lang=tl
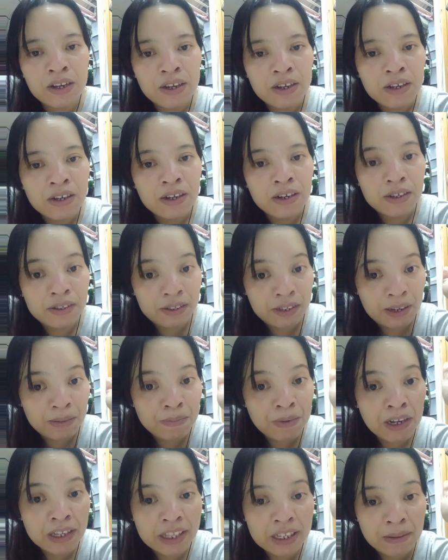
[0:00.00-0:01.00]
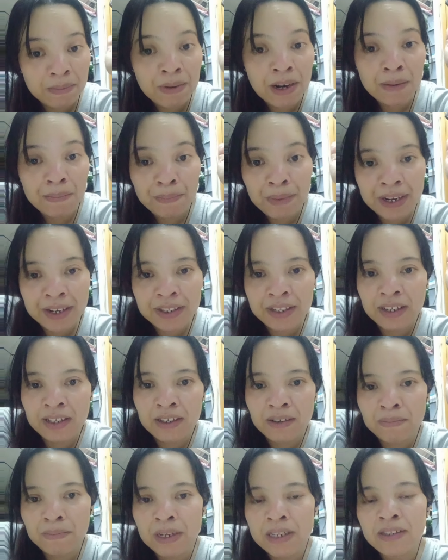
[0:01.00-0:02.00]
sa iba't ibang parte ng
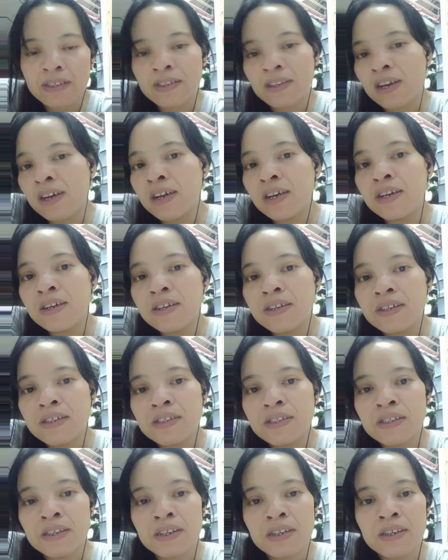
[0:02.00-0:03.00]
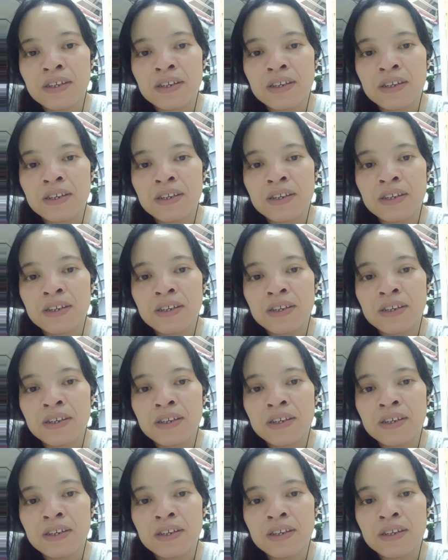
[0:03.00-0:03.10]
bansa na